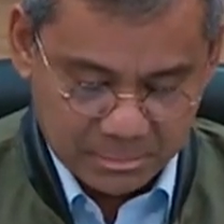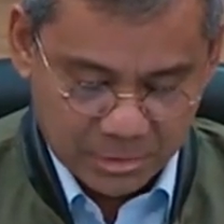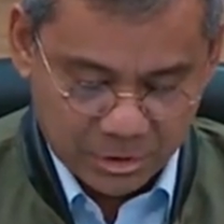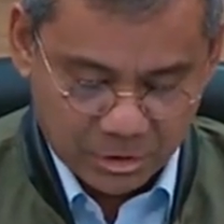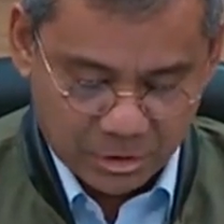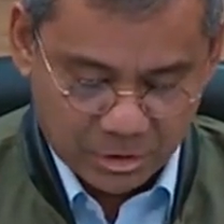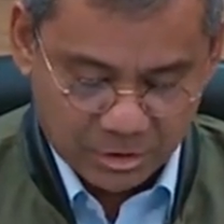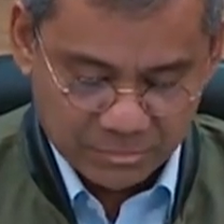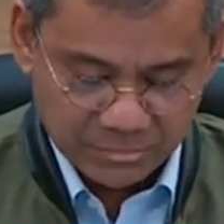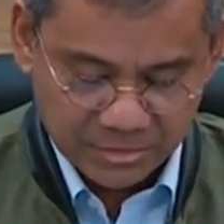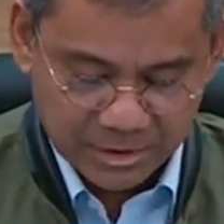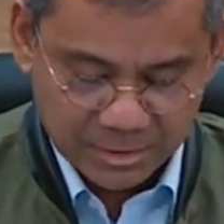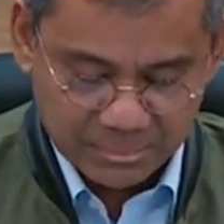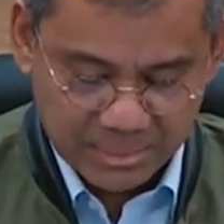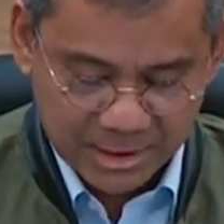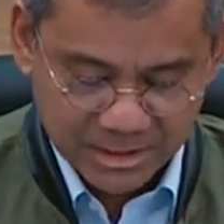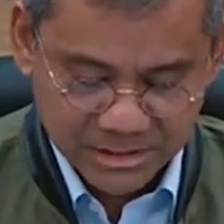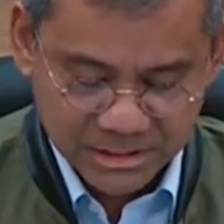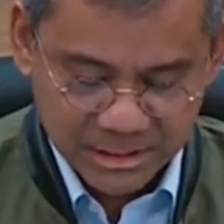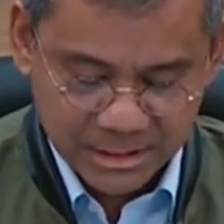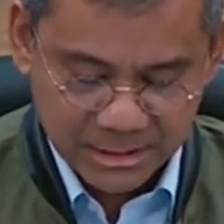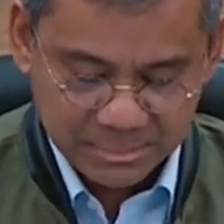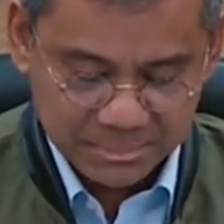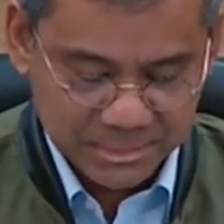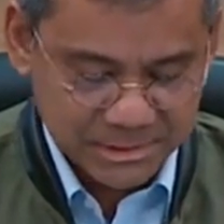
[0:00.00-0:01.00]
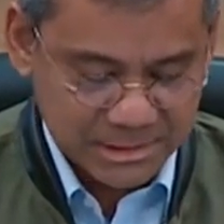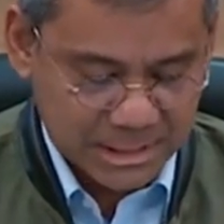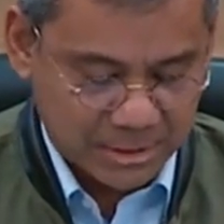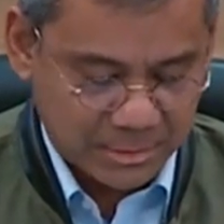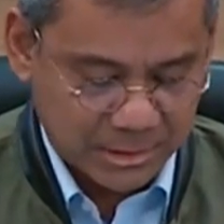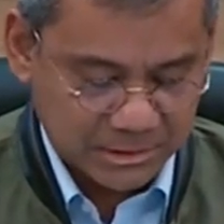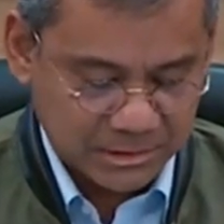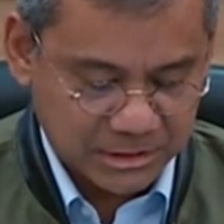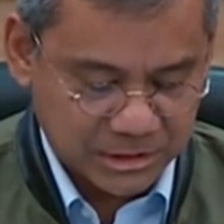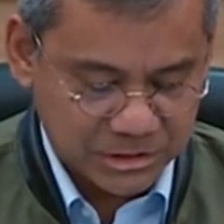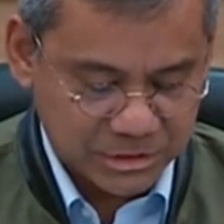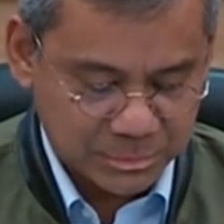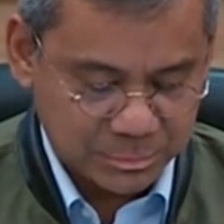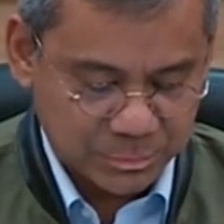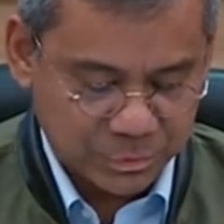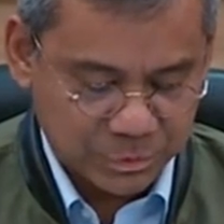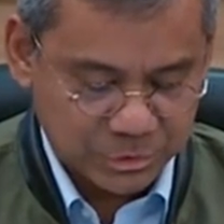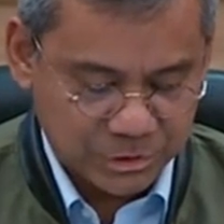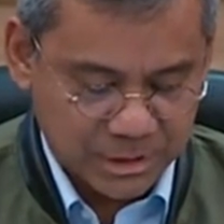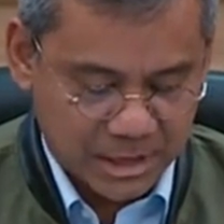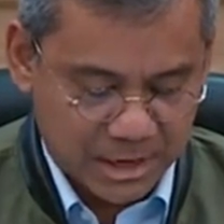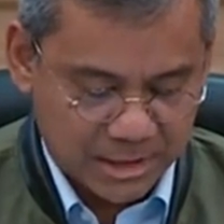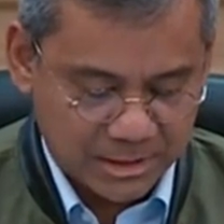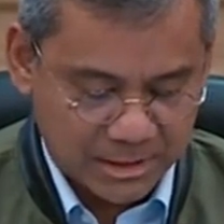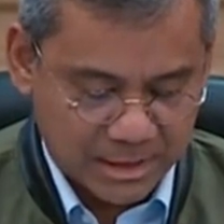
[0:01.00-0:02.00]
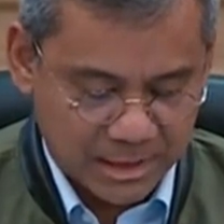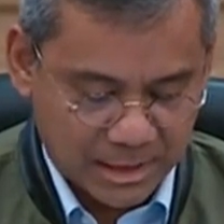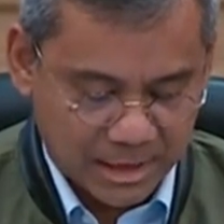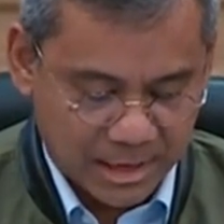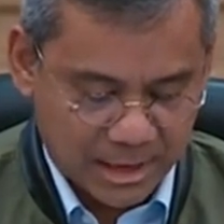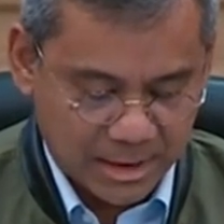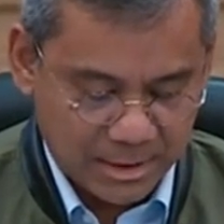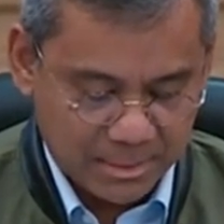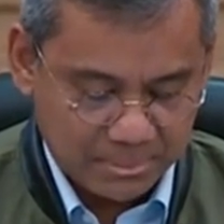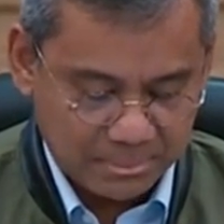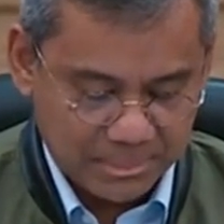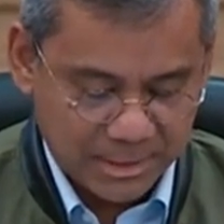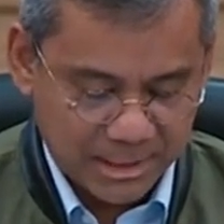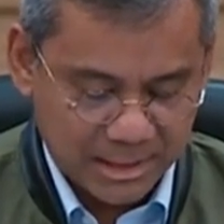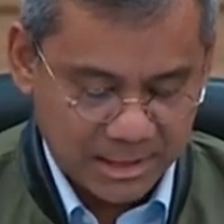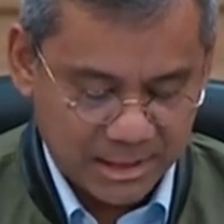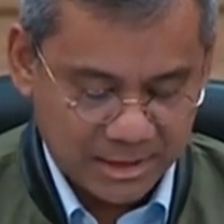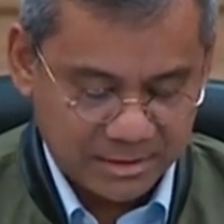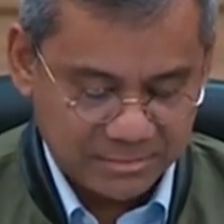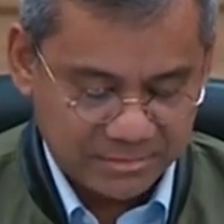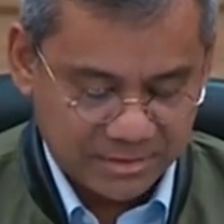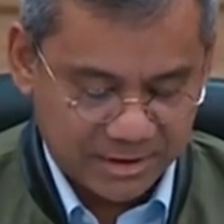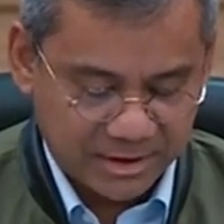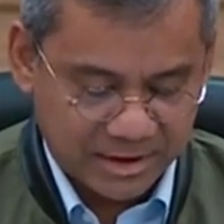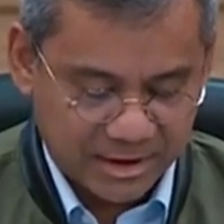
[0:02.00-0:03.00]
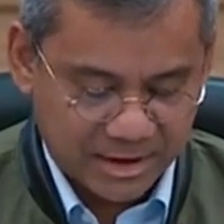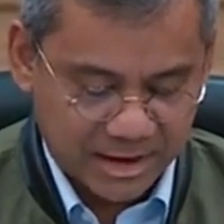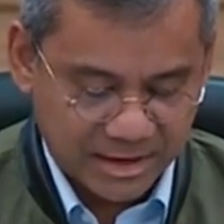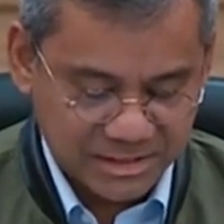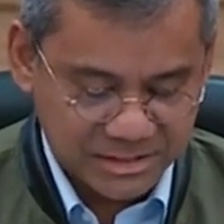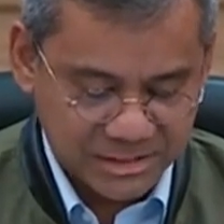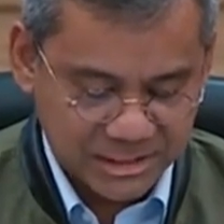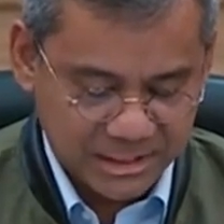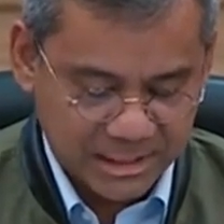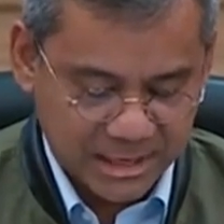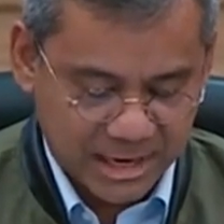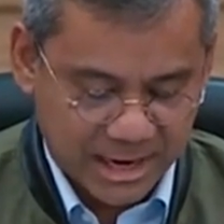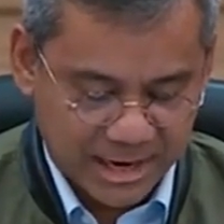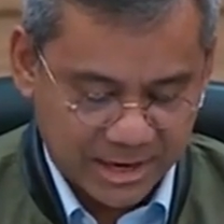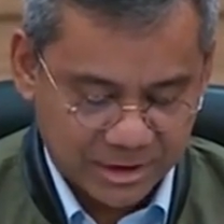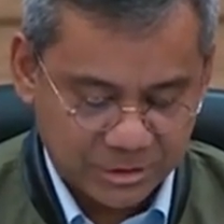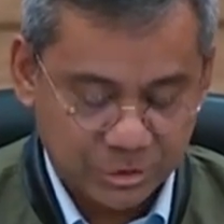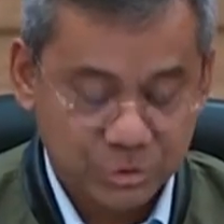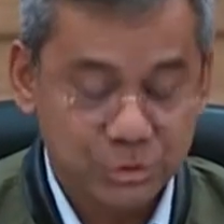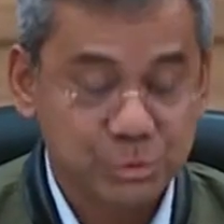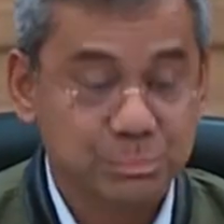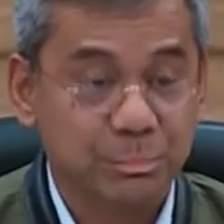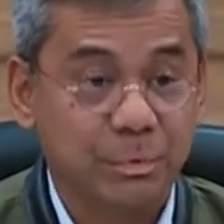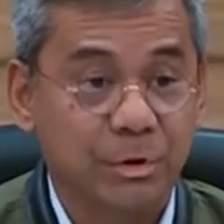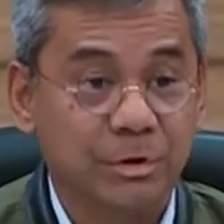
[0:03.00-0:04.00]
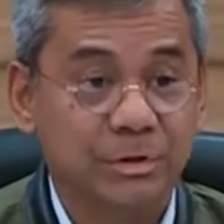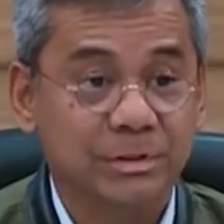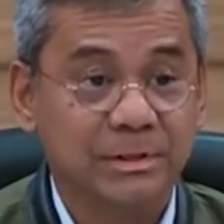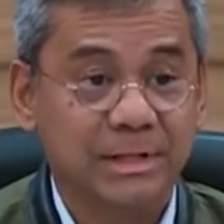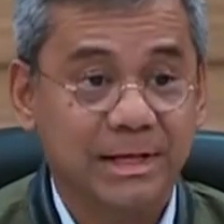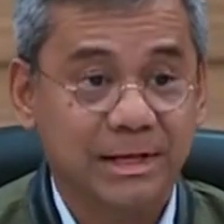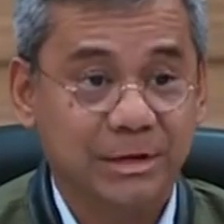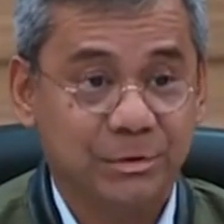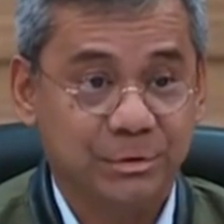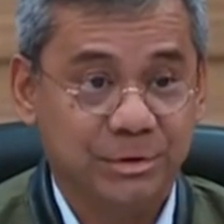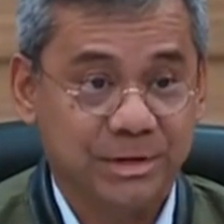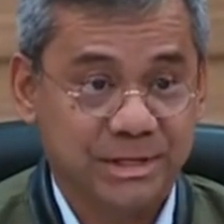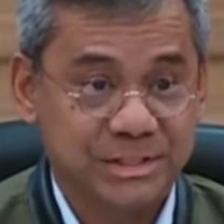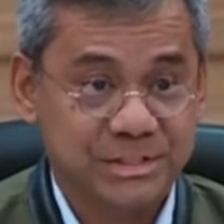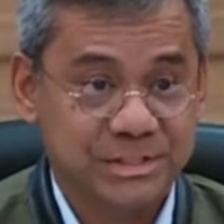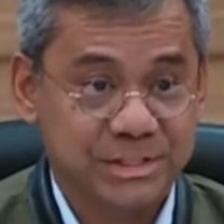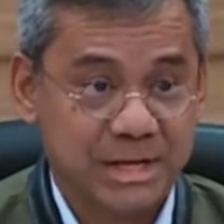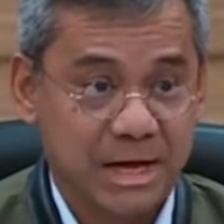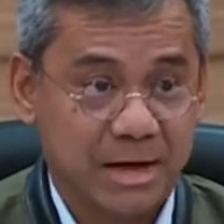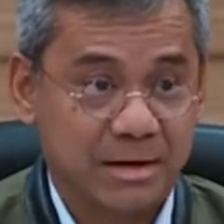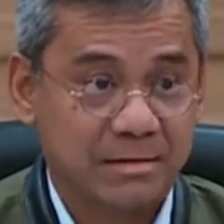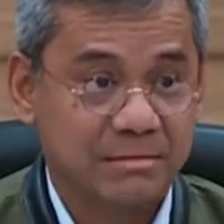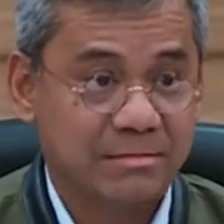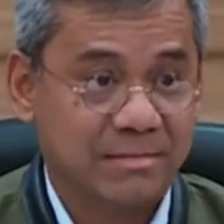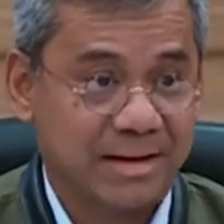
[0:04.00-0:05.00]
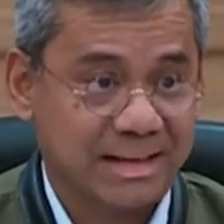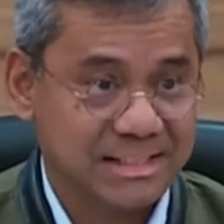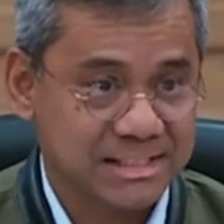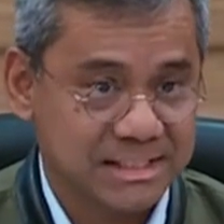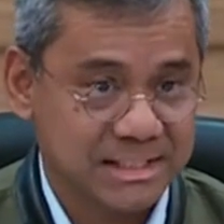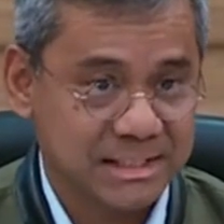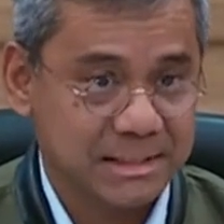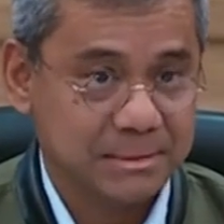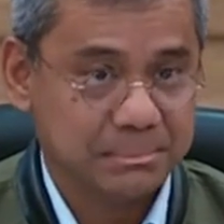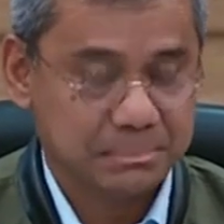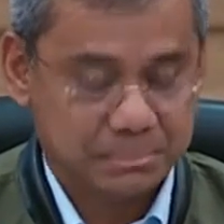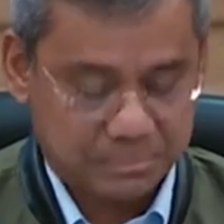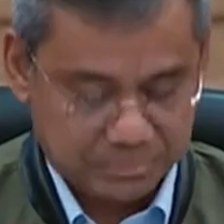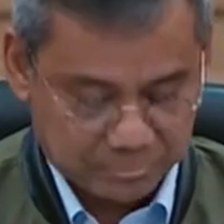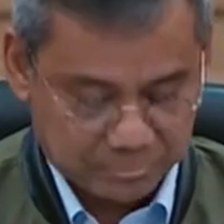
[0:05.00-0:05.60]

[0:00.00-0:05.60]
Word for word: mengkonfirmasi pesawat tersebut adalah milik Federasi Aerosport Indonesia, FASI.